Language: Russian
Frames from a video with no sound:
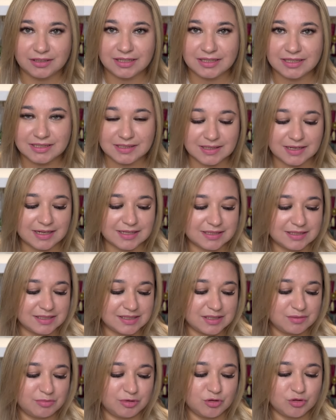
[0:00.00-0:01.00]
заказал
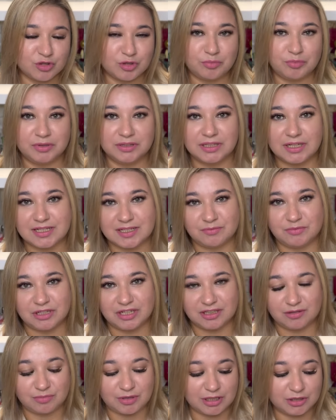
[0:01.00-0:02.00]
себе уже
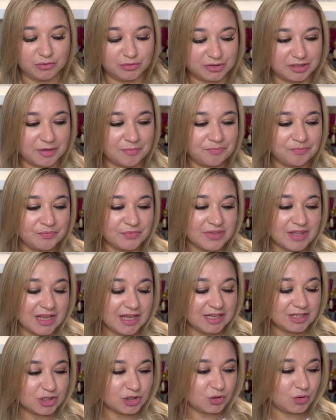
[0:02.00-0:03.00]
полноразмерный продукт.
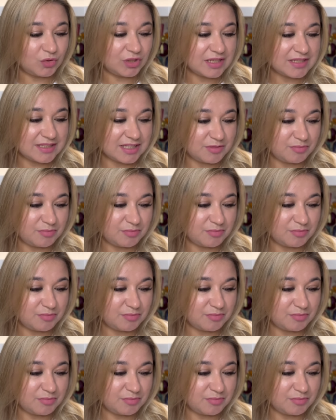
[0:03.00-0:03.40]
Что у нас здесь